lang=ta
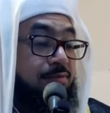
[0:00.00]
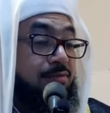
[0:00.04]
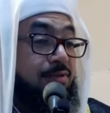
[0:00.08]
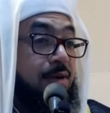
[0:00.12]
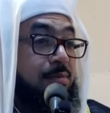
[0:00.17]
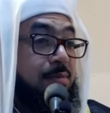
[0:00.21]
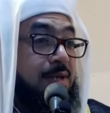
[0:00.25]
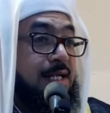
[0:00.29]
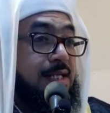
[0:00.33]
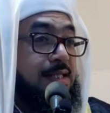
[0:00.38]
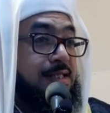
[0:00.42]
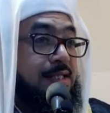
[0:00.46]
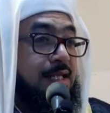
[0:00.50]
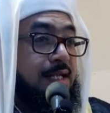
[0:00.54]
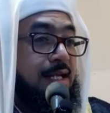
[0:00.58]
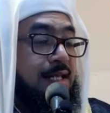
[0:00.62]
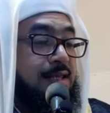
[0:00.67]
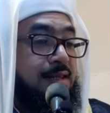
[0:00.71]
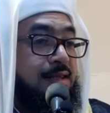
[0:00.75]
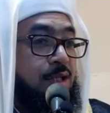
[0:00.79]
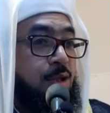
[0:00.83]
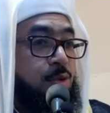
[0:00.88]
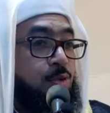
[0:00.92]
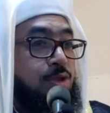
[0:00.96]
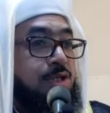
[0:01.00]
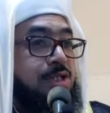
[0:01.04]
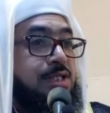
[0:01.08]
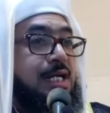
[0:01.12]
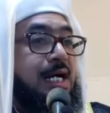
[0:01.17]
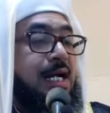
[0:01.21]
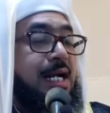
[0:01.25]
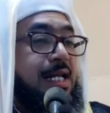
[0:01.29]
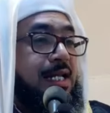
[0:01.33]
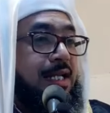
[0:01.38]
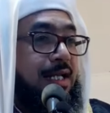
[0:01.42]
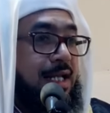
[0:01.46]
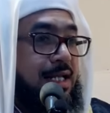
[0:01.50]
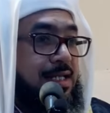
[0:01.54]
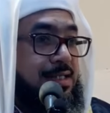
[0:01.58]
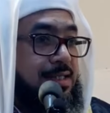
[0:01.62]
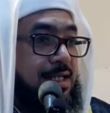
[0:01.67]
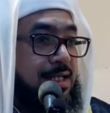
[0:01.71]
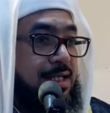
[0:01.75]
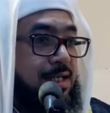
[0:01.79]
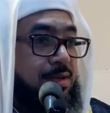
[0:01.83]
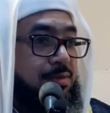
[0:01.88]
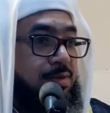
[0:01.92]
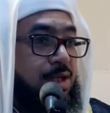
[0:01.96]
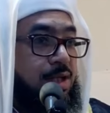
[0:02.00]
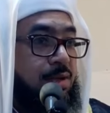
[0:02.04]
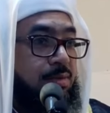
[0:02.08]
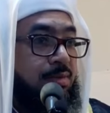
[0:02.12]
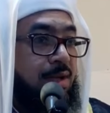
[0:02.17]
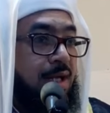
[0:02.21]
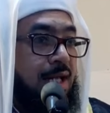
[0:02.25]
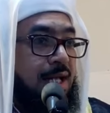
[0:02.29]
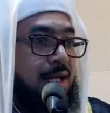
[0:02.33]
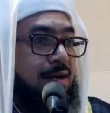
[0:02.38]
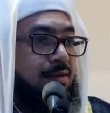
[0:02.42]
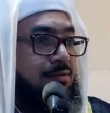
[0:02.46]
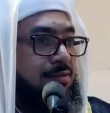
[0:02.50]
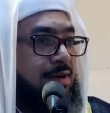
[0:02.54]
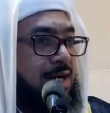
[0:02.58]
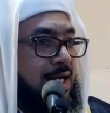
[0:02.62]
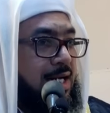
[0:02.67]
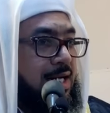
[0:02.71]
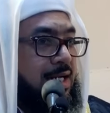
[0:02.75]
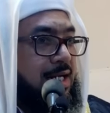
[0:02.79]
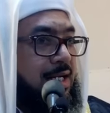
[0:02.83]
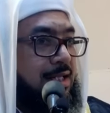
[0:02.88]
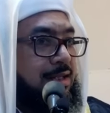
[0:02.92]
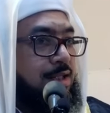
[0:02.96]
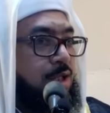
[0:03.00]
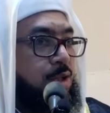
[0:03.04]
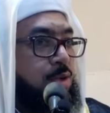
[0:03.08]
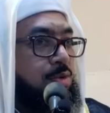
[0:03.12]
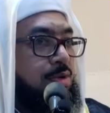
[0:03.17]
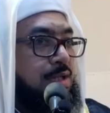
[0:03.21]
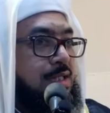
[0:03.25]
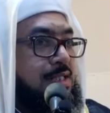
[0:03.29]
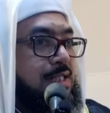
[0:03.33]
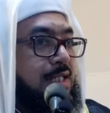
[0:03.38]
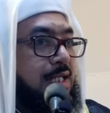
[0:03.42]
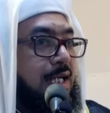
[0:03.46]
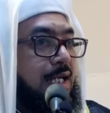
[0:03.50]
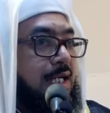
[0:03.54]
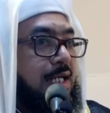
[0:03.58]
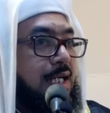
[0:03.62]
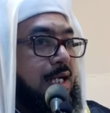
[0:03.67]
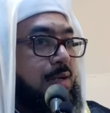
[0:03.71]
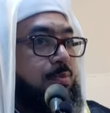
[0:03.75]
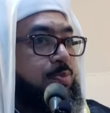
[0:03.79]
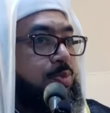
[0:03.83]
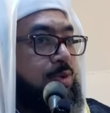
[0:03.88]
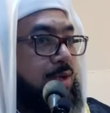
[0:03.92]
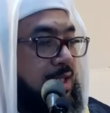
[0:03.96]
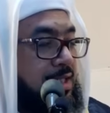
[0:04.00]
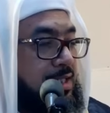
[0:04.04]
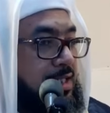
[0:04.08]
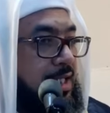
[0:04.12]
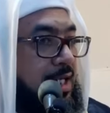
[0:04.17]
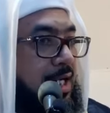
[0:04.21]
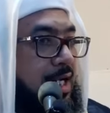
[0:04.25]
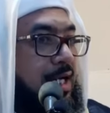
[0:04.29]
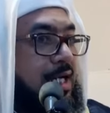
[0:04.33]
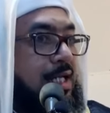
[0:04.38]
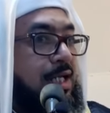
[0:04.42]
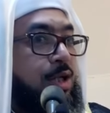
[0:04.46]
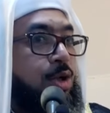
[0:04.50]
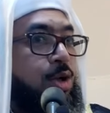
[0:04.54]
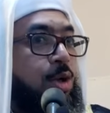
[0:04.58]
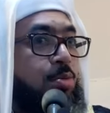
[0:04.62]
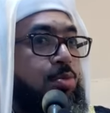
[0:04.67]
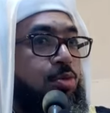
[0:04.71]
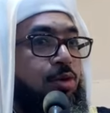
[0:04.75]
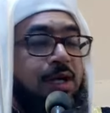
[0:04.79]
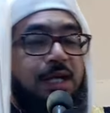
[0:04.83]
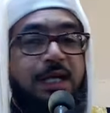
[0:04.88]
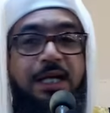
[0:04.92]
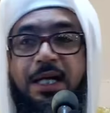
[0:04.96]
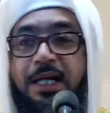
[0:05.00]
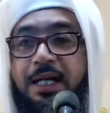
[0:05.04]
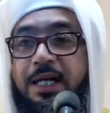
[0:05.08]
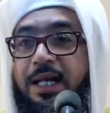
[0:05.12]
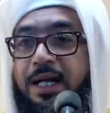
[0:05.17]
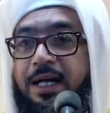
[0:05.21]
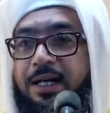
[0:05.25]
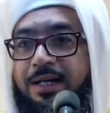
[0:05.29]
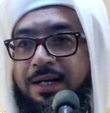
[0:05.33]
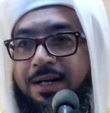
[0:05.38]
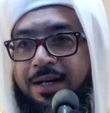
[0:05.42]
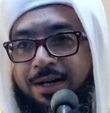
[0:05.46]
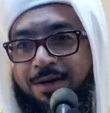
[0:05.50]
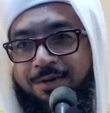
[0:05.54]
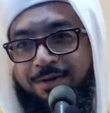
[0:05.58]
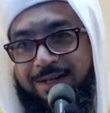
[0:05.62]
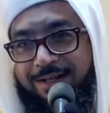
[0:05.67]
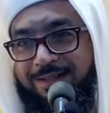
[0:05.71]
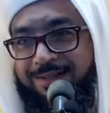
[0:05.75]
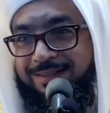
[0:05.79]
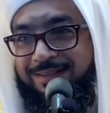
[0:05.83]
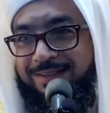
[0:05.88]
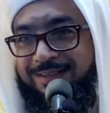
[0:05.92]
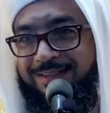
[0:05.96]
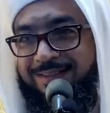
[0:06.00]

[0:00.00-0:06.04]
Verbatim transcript: விமர்சனத்தின் உச்சாணிக்கே சென்றுவிடும் வணக்கத்தை குறித்து கேட்டால் பிறந்த நாளைக்கு நோன்பு வைங்கிறாருன்றவான்